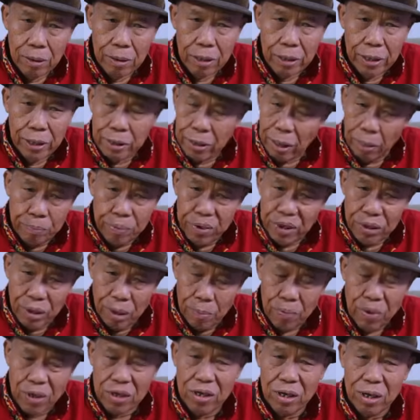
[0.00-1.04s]
tidak bisa
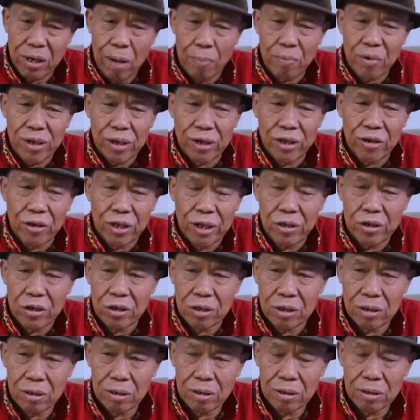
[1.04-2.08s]
bersikap
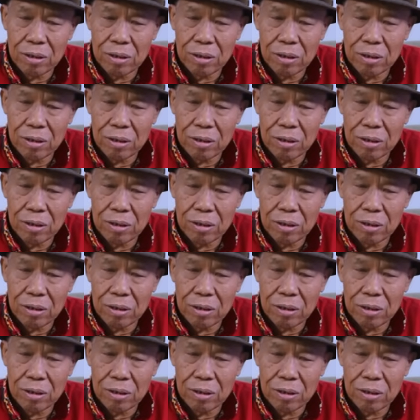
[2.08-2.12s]
kritis